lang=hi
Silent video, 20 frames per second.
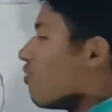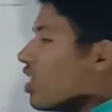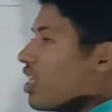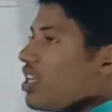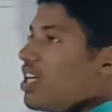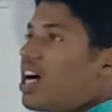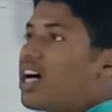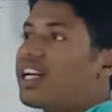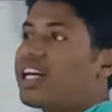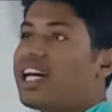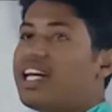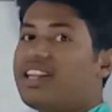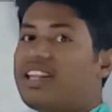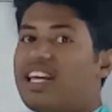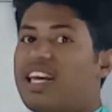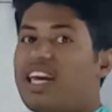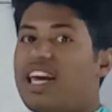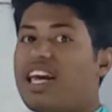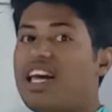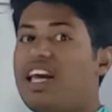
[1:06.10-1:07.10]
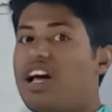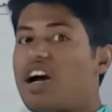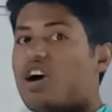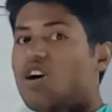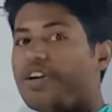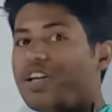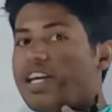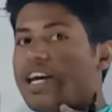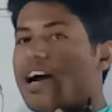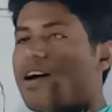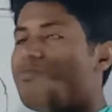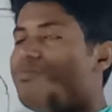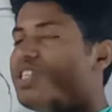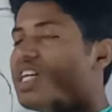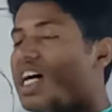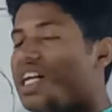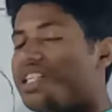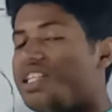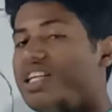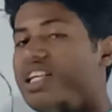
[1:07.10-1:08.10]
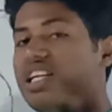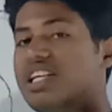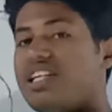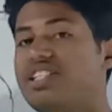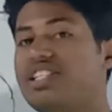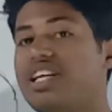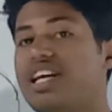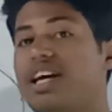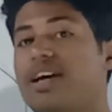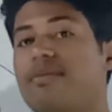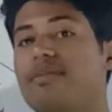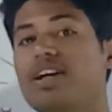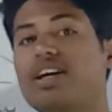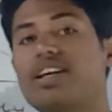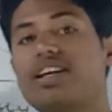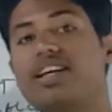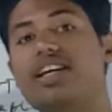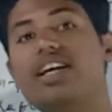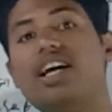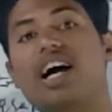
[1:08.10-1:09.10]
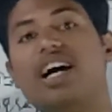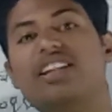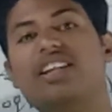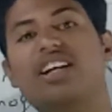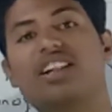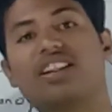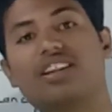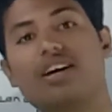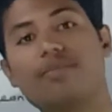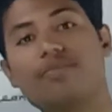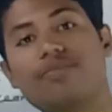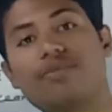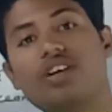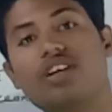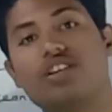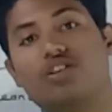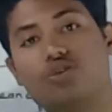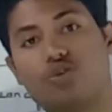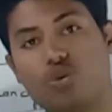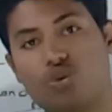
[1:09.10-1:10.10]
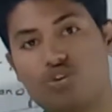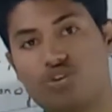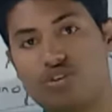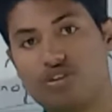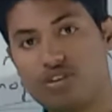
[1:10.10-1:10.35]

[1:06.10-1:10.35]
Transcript: विज्ञान कहते हैं और ये आप जान लीजिए कि अधिकतम जो